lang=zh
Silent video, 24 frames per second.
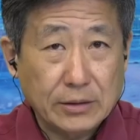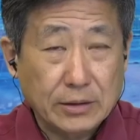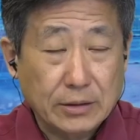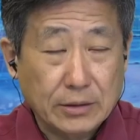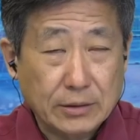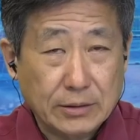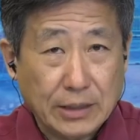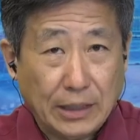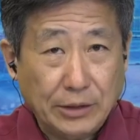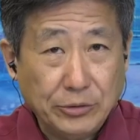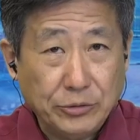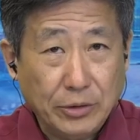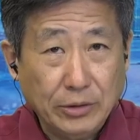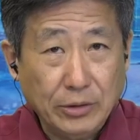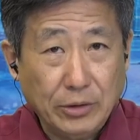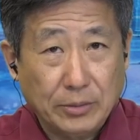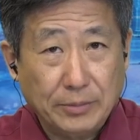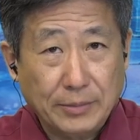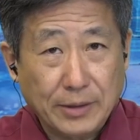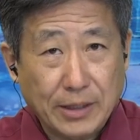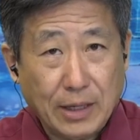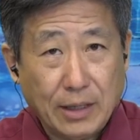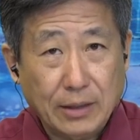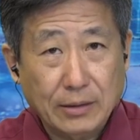裁决呢，我
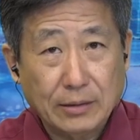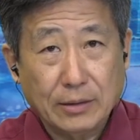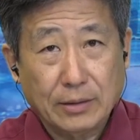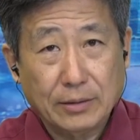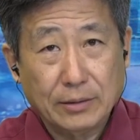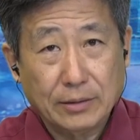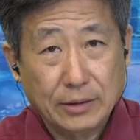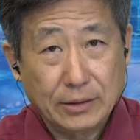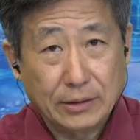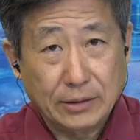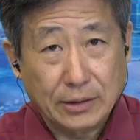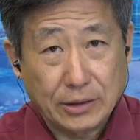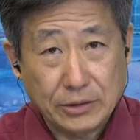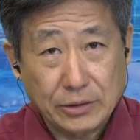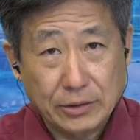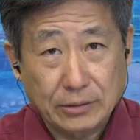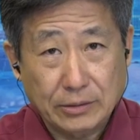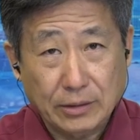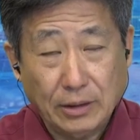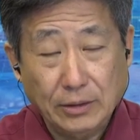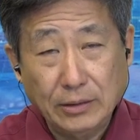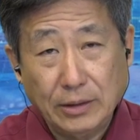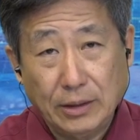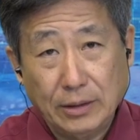们看到的也是
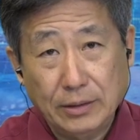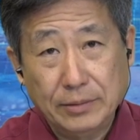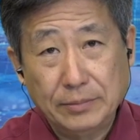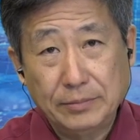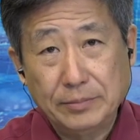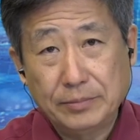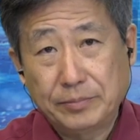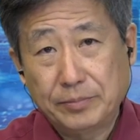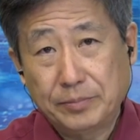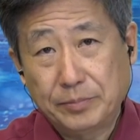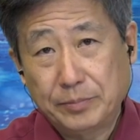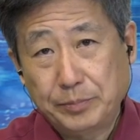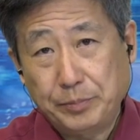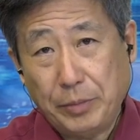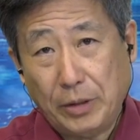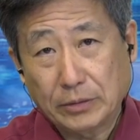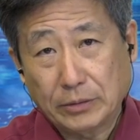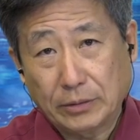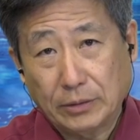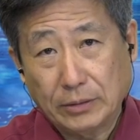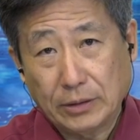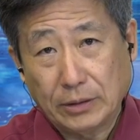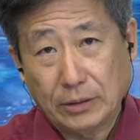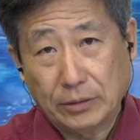当然报
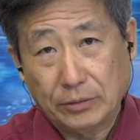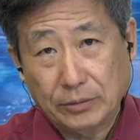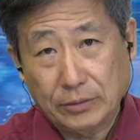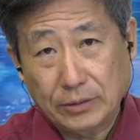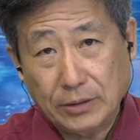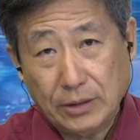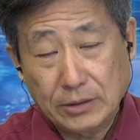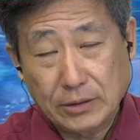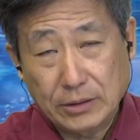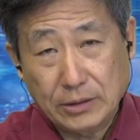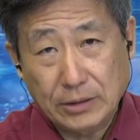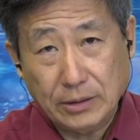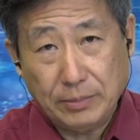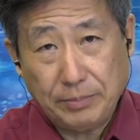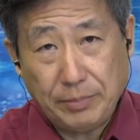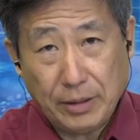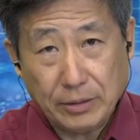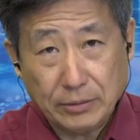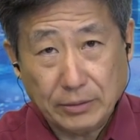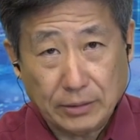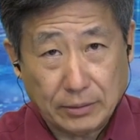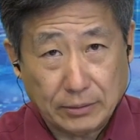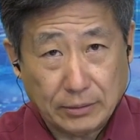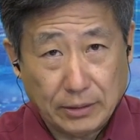道很多，但是这个
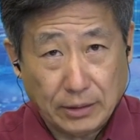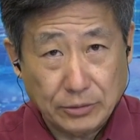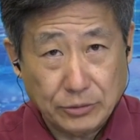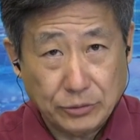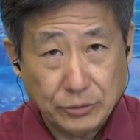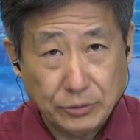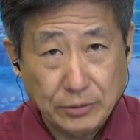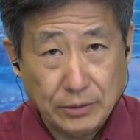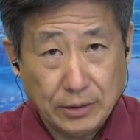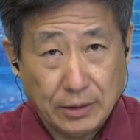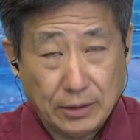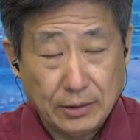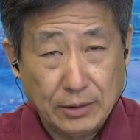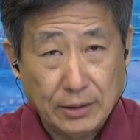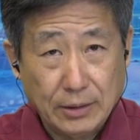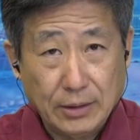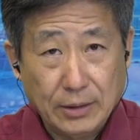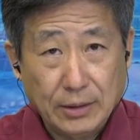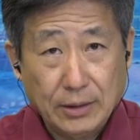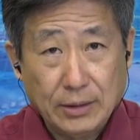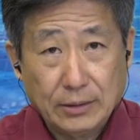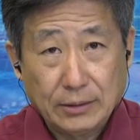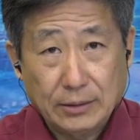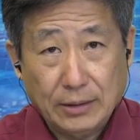报道当中呢。
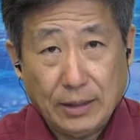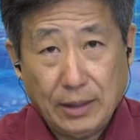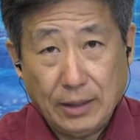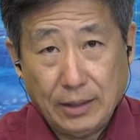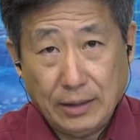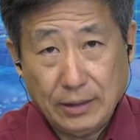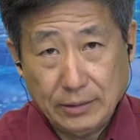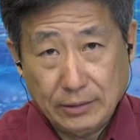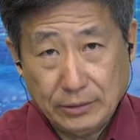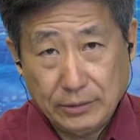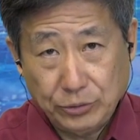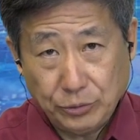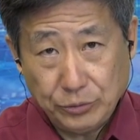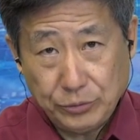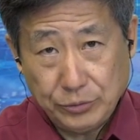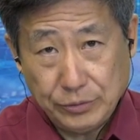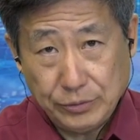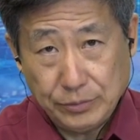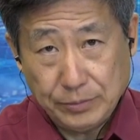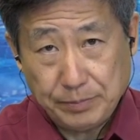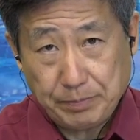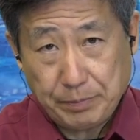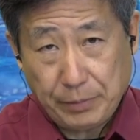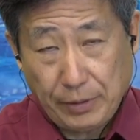它由
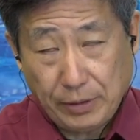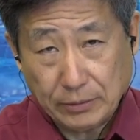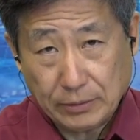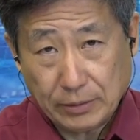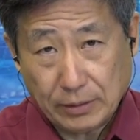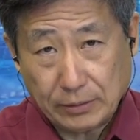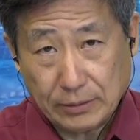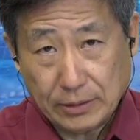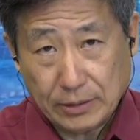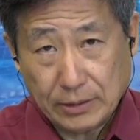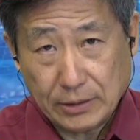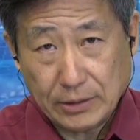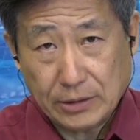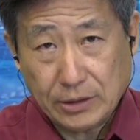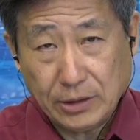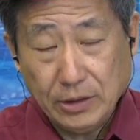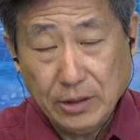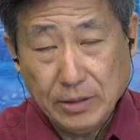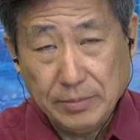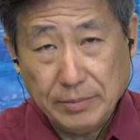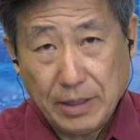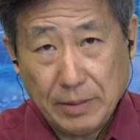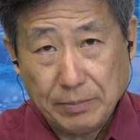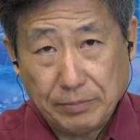于报道的这个
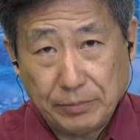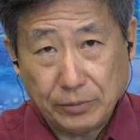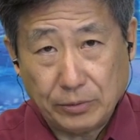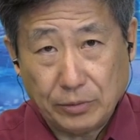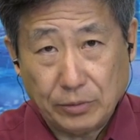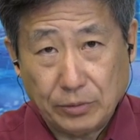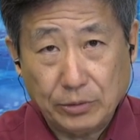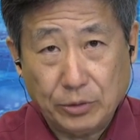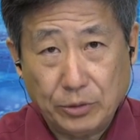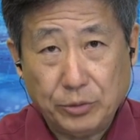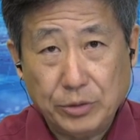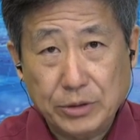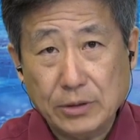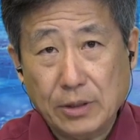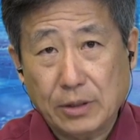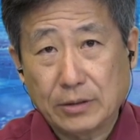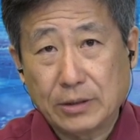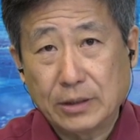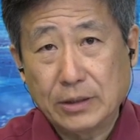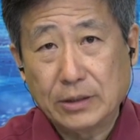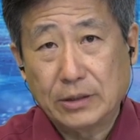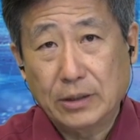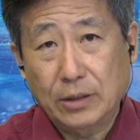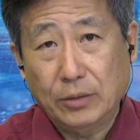侧面不同呢，会造
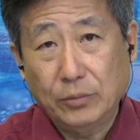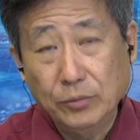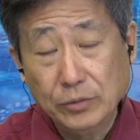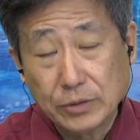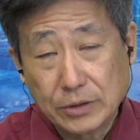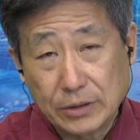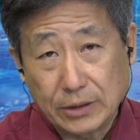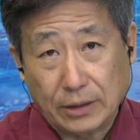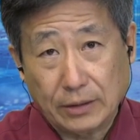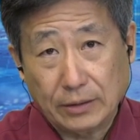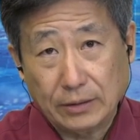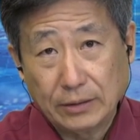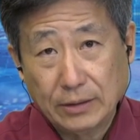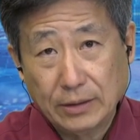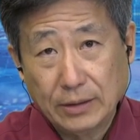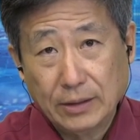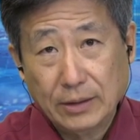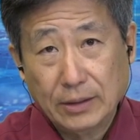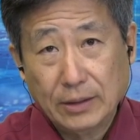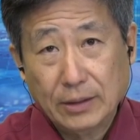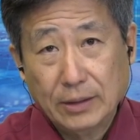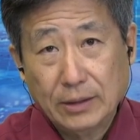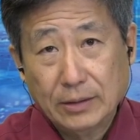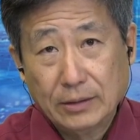成一些误解。
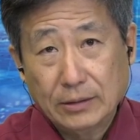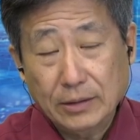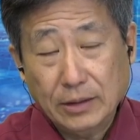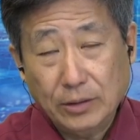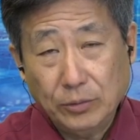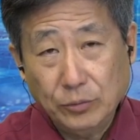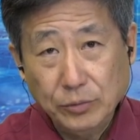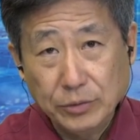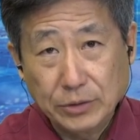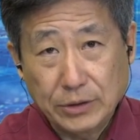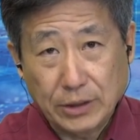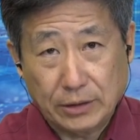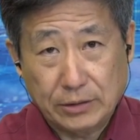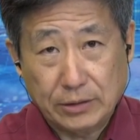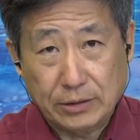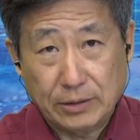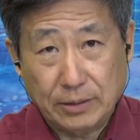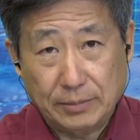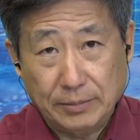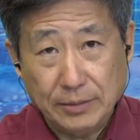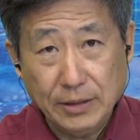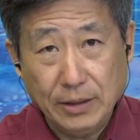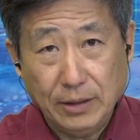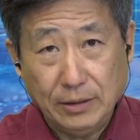这个误解是
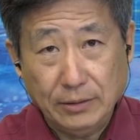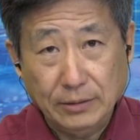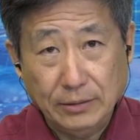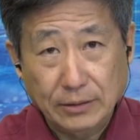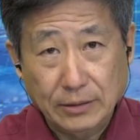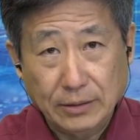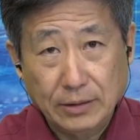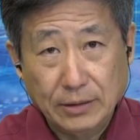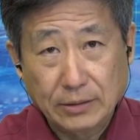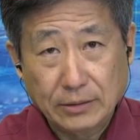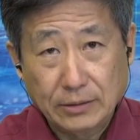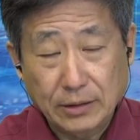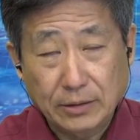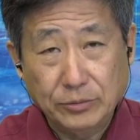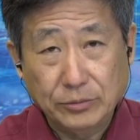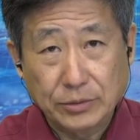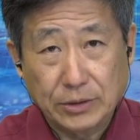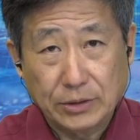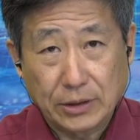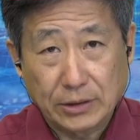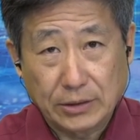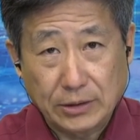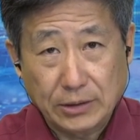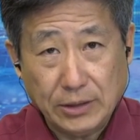什么呢？这个误
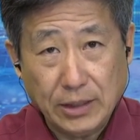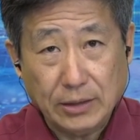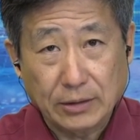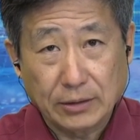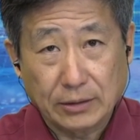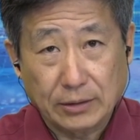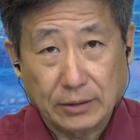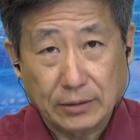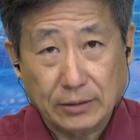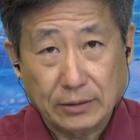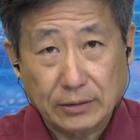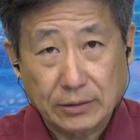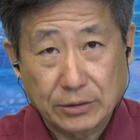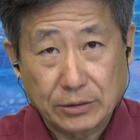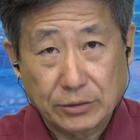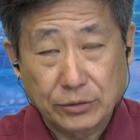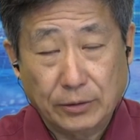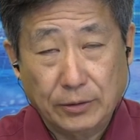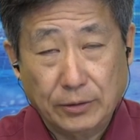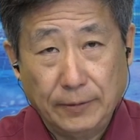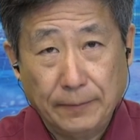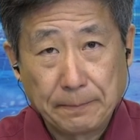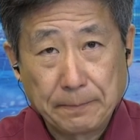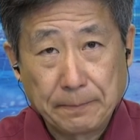解是这样的：是
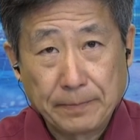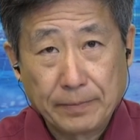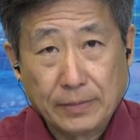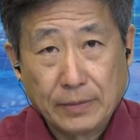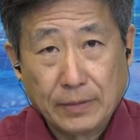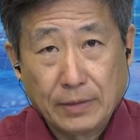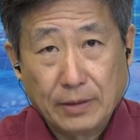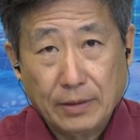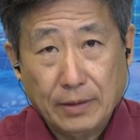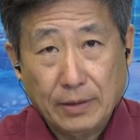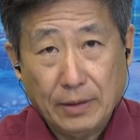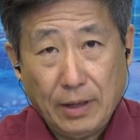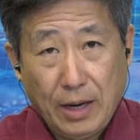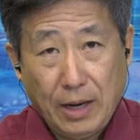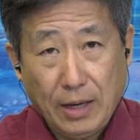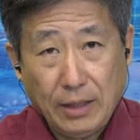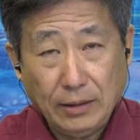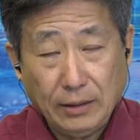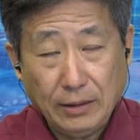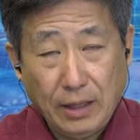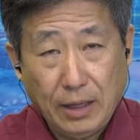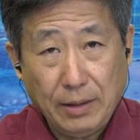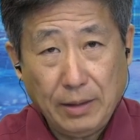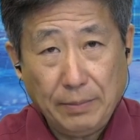说阿
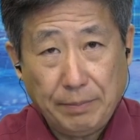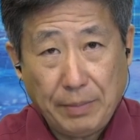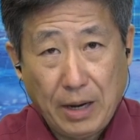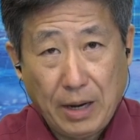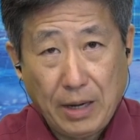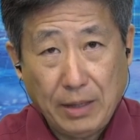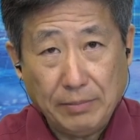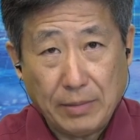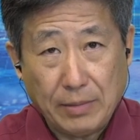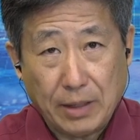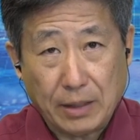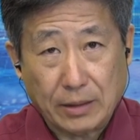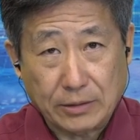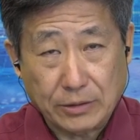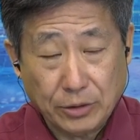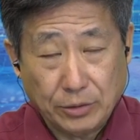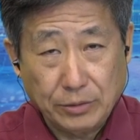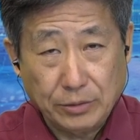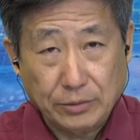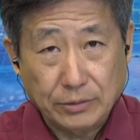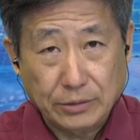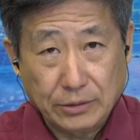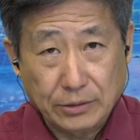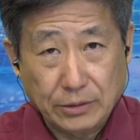拉巴马
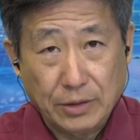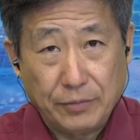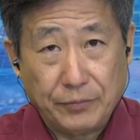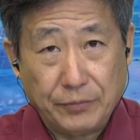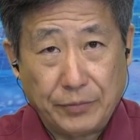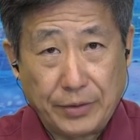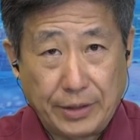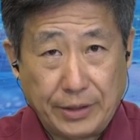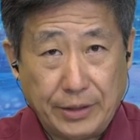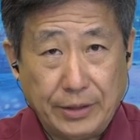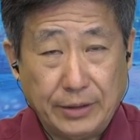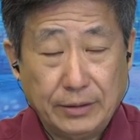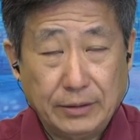州认为